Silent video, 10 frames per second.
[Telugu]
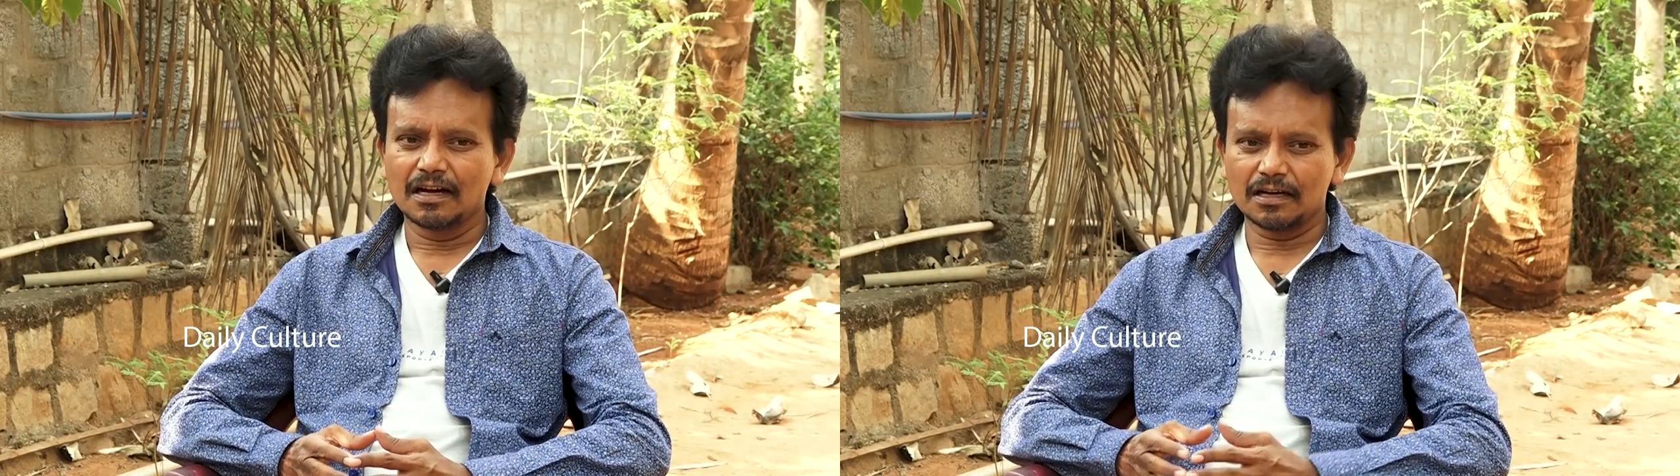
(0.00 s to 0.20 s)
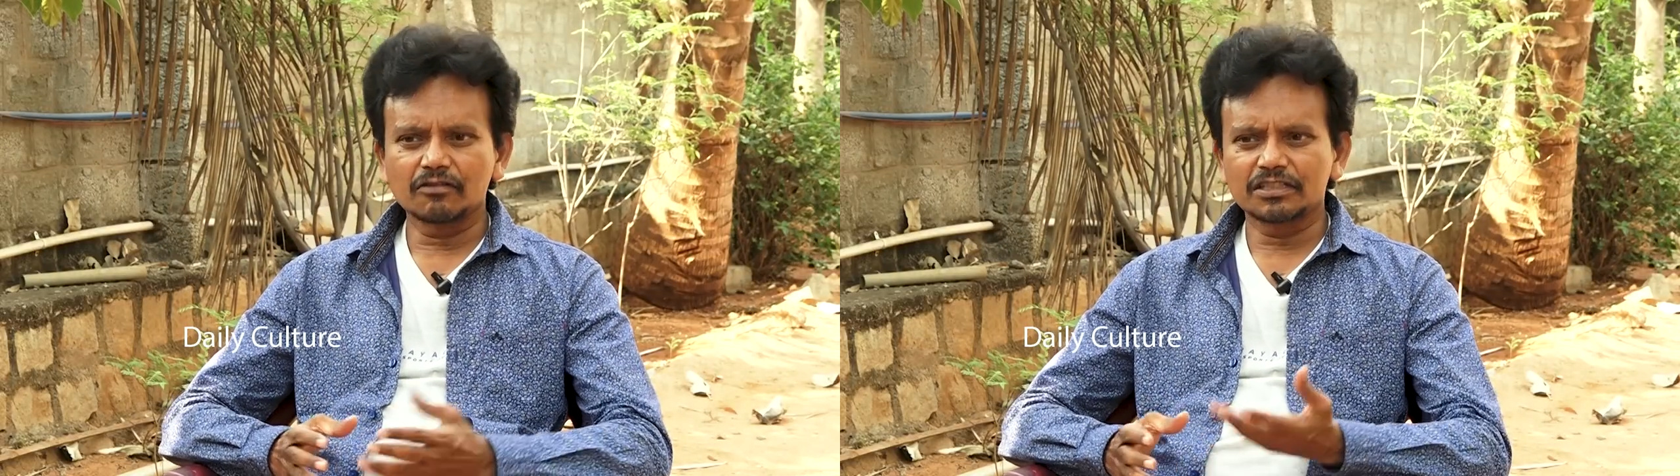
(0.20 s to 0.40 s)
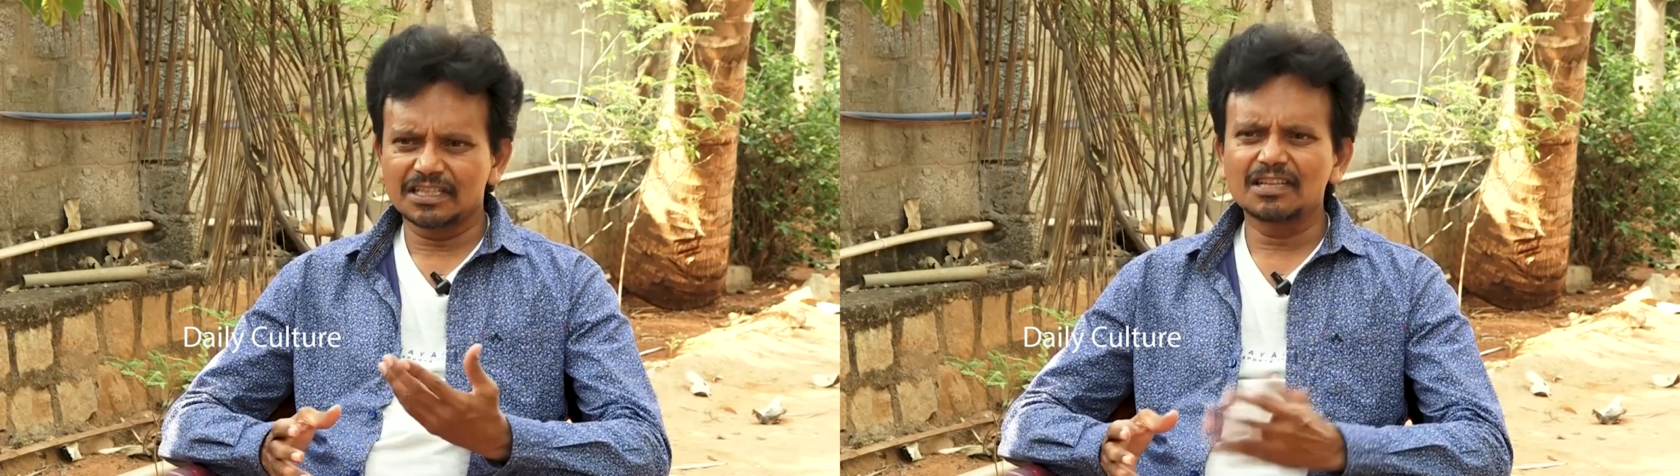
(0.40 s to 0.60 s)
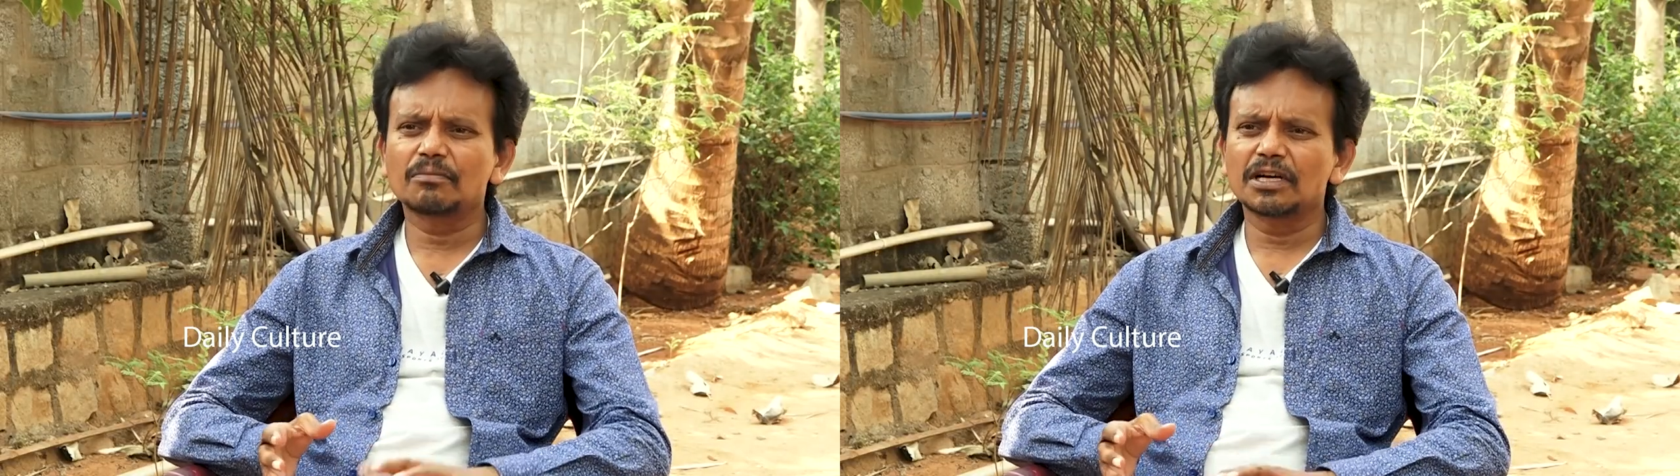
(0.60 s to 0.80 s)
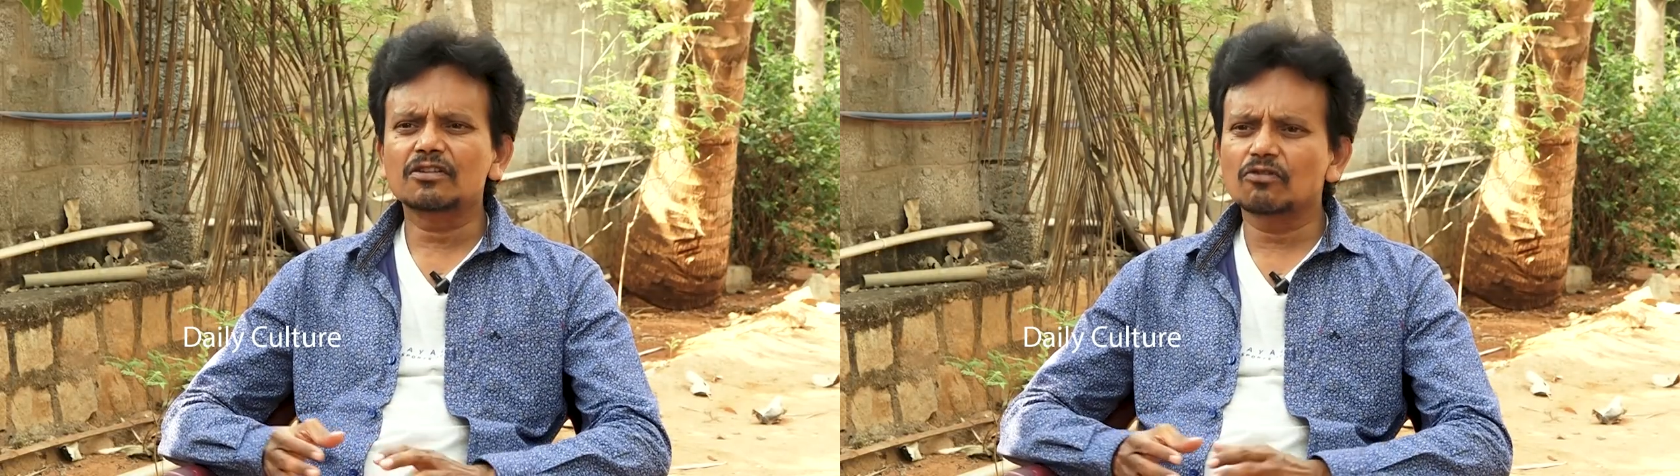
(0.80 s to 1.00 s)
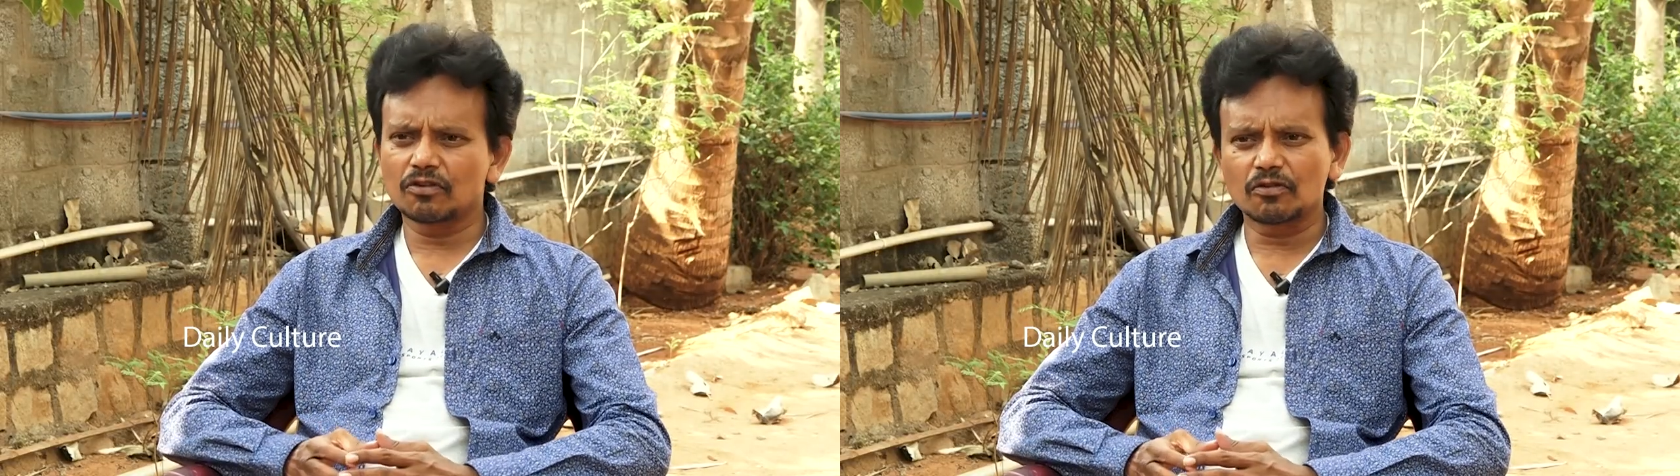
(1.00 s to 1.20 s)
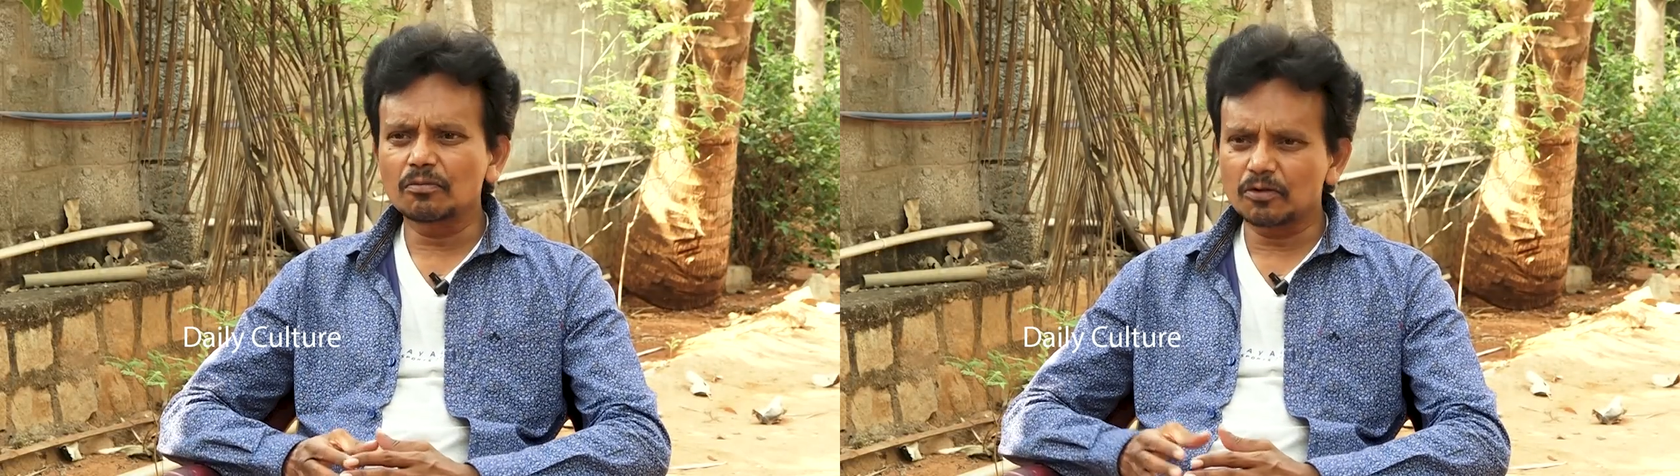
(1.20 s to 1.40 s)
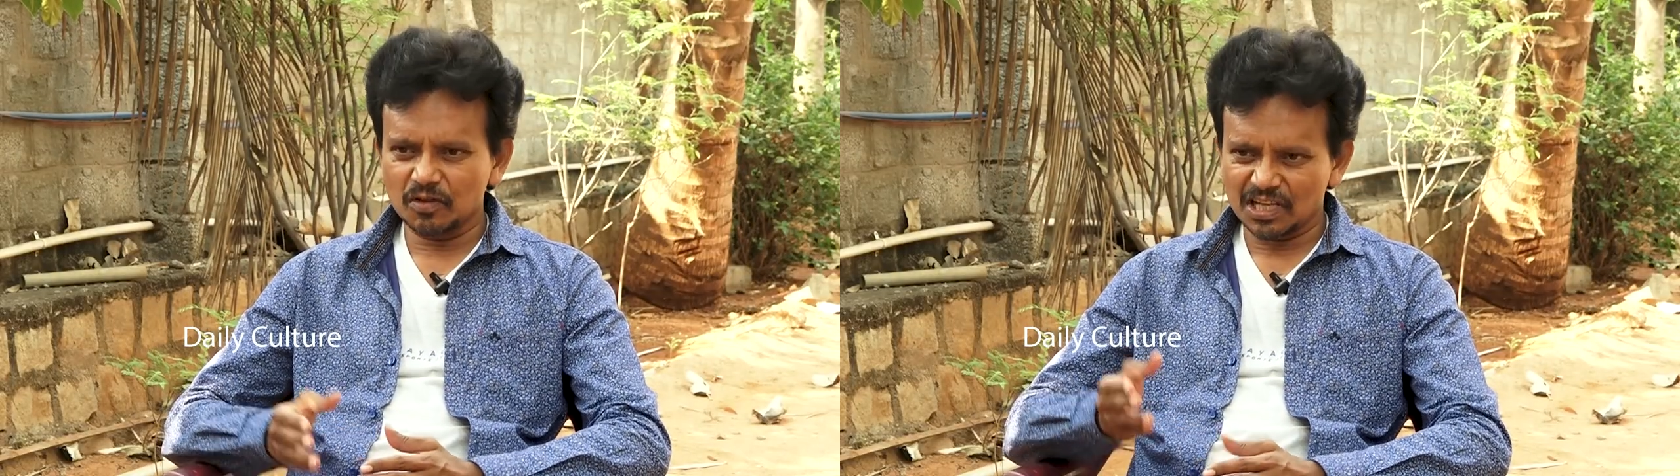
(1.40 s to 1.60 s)
అంటే ఒక చిన్న బయట ఒక
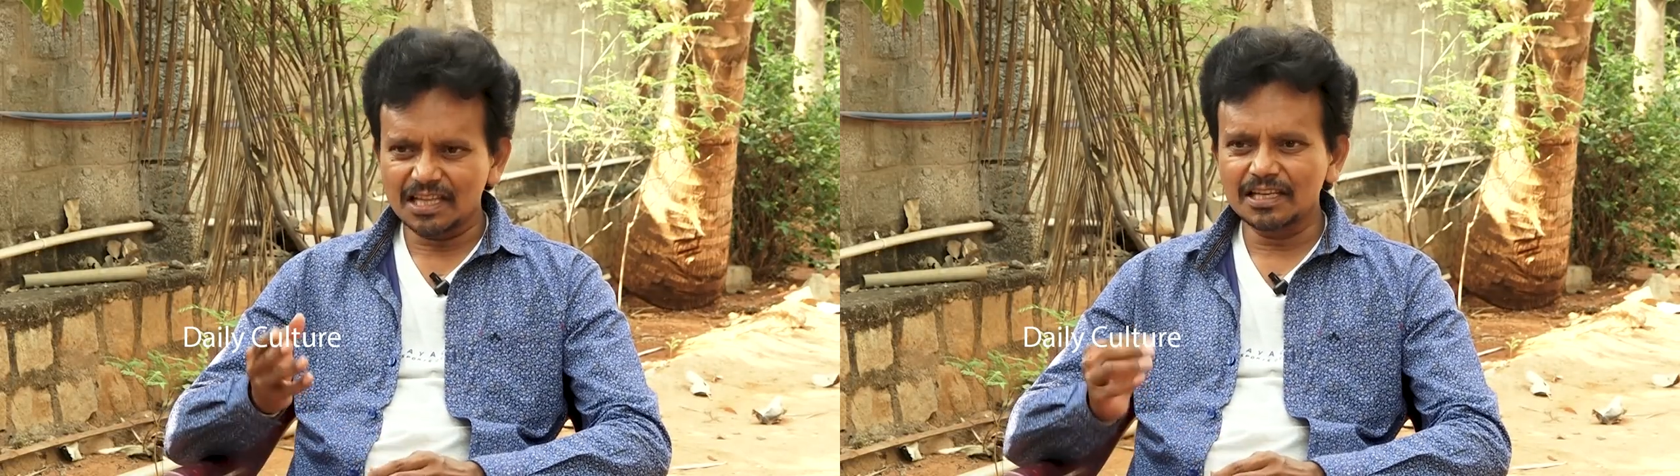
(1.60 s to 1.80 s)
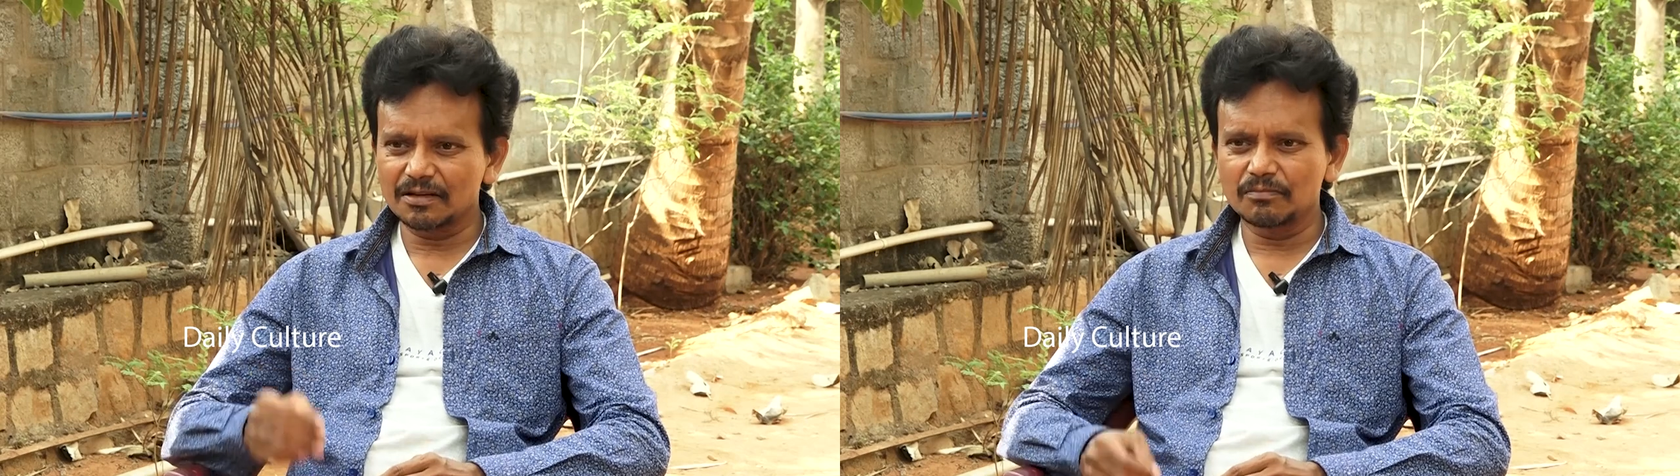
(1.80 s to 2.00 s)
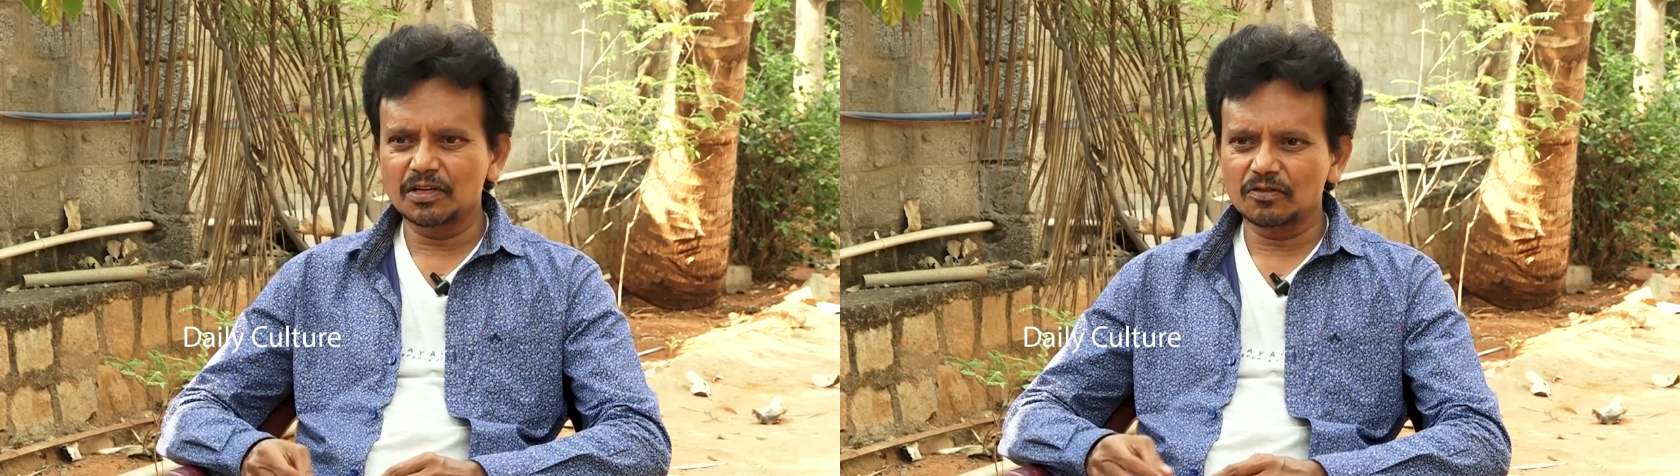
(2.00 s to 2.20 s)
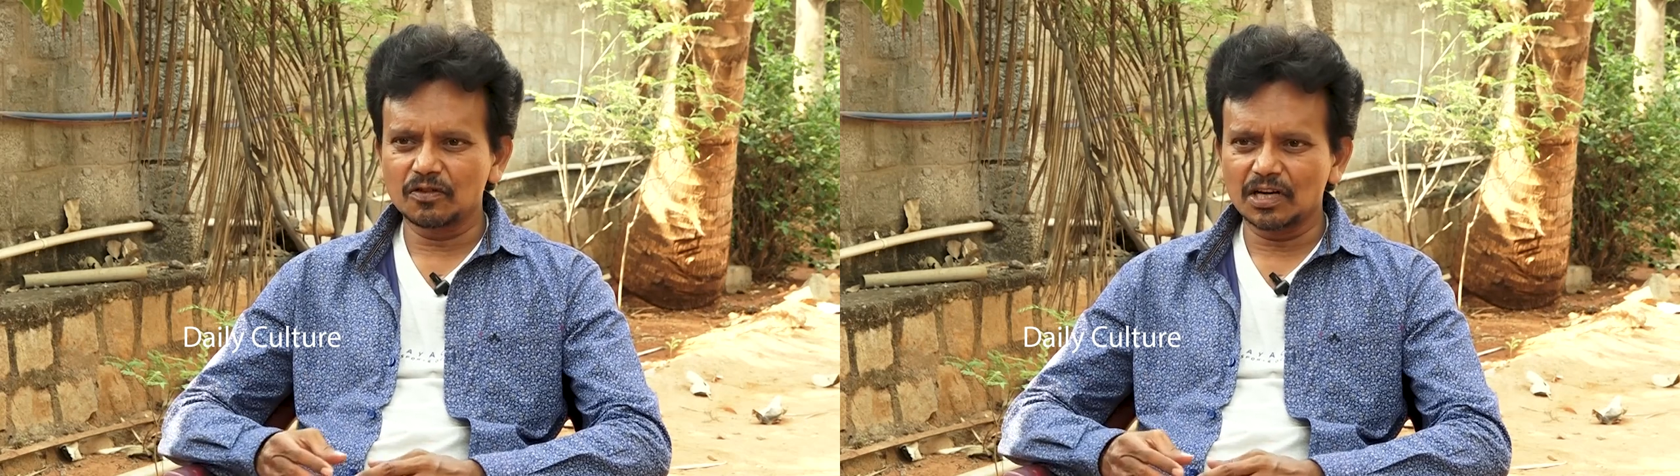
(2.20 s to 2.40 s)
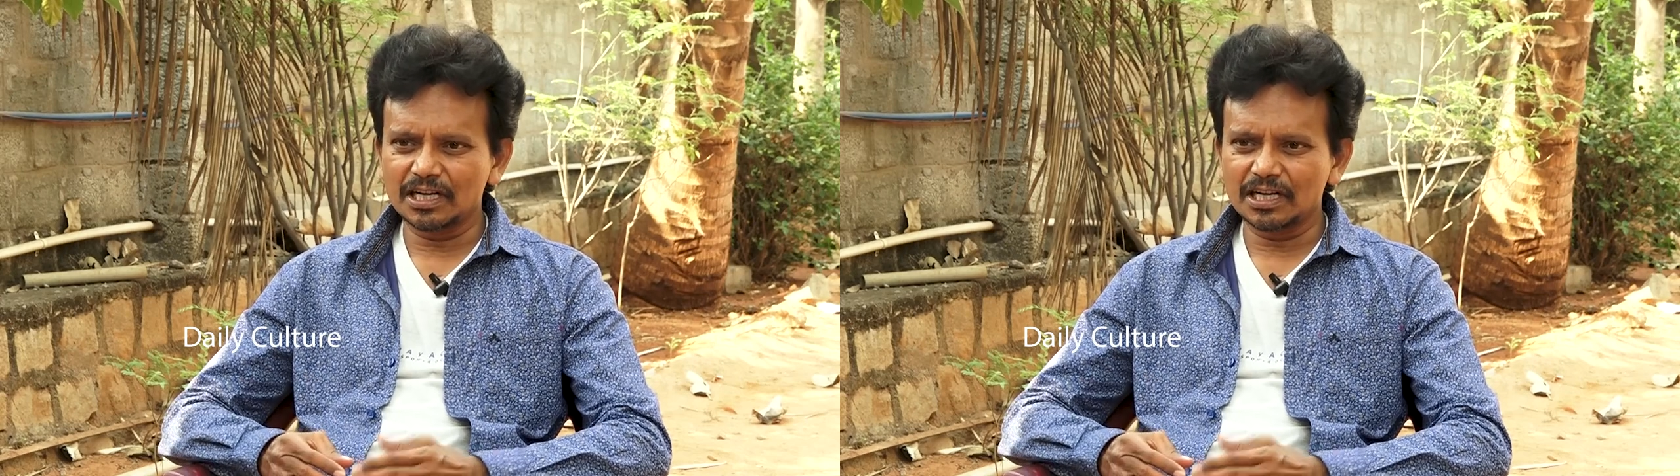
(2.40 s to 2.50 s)
రూమర్ ఉంది అది మీరు